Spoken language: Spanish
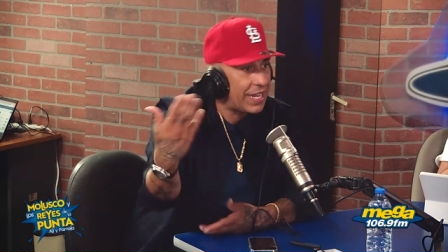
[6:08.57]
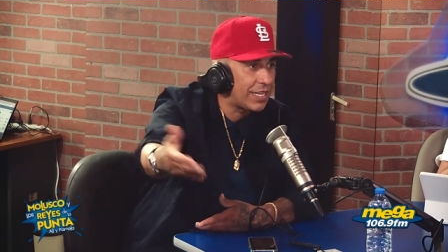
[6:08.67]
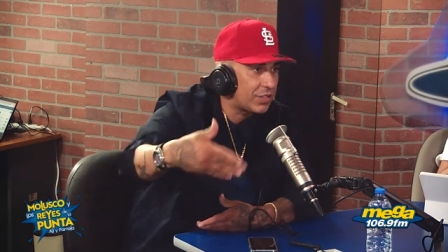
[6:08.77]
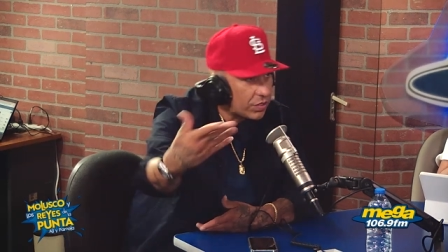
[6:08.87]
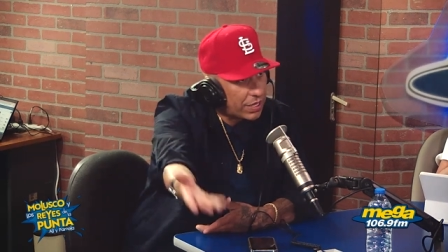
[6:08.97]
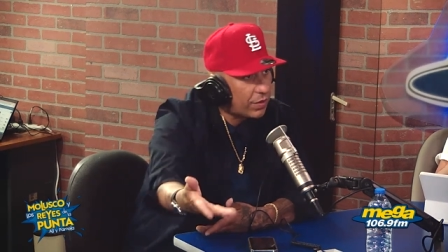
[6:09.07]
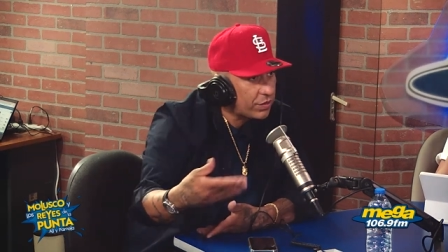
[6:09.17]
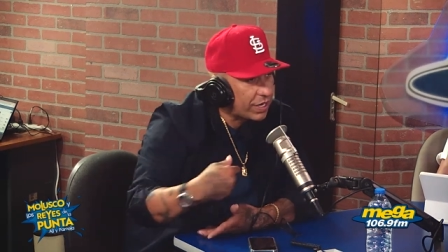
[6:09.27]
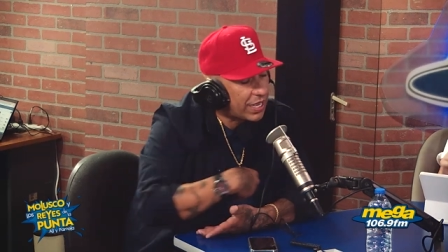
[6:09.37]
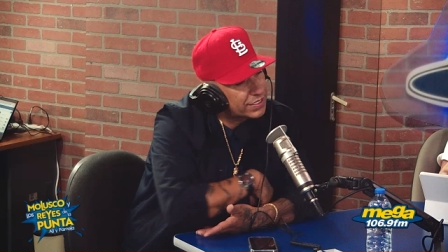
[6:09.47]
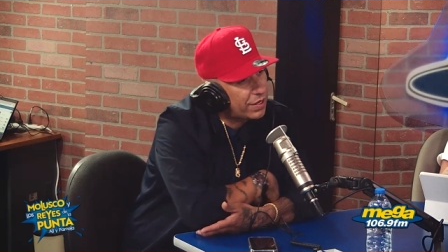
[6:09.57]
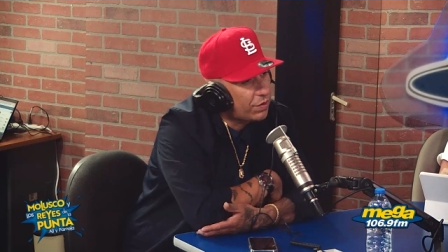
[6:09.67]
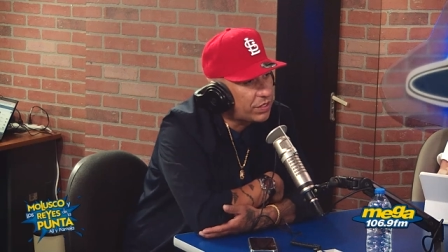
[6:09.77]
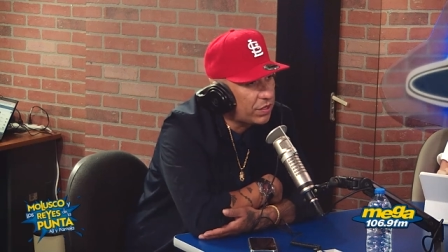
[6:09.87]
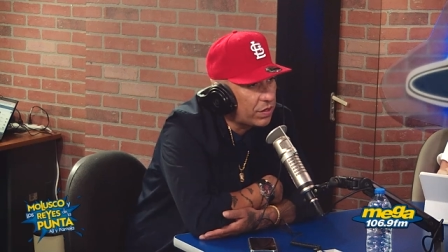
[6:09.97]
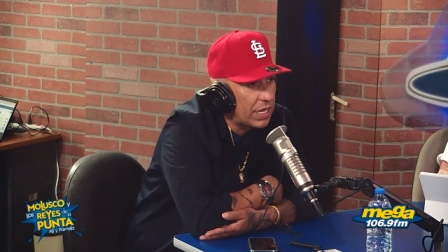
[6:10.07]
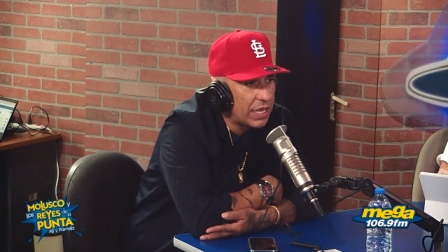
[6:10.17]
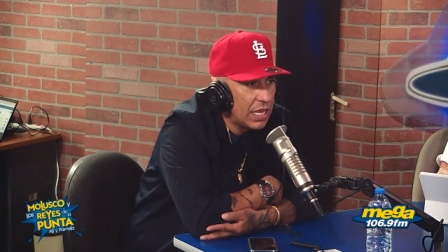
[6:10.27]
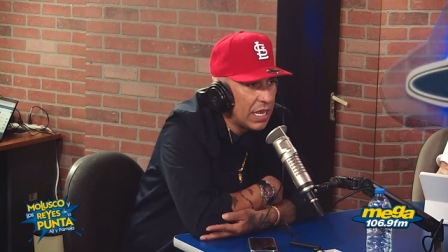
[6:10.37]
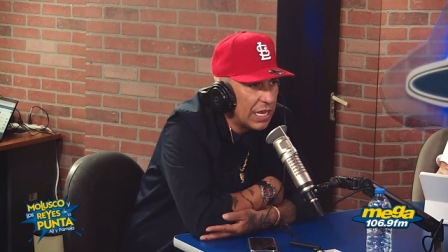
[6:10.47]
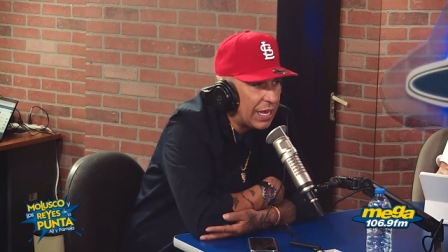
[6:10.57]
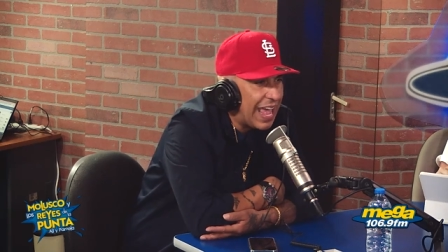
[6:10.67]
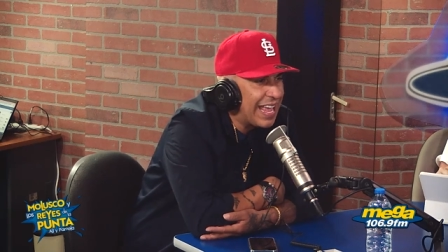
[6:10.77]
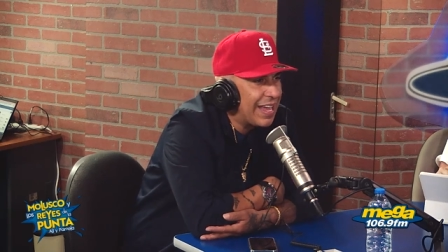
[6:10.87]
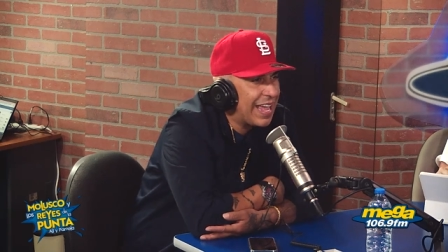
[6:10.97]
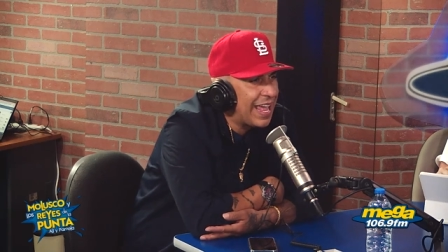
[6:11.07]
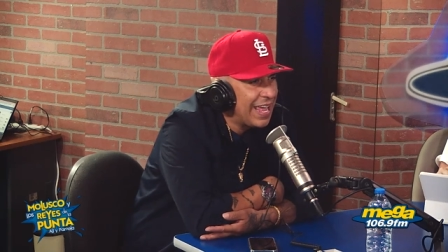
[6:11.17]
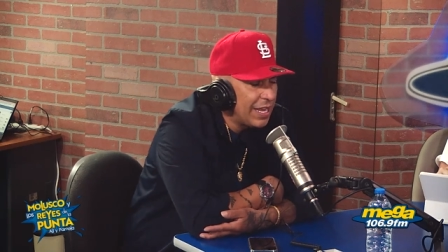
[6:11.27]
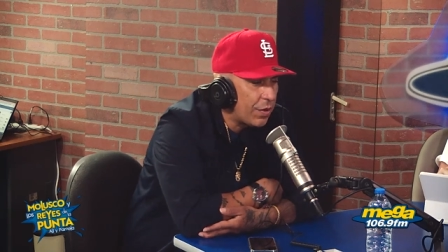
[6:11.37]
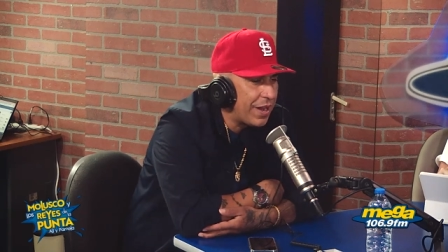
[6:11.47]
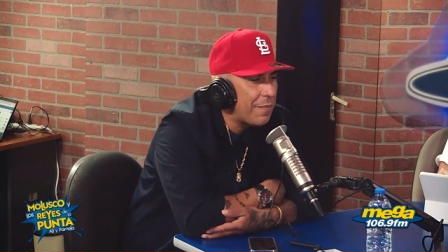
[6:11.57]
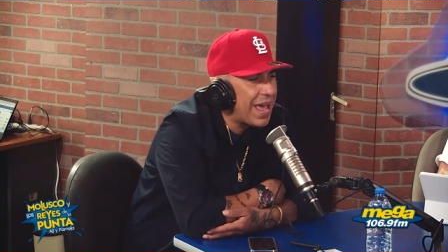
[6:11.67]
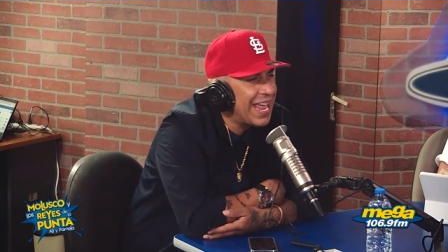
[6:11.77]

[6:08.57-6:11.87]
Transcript: y son de otra. Esas cuestiones, que, hubiera más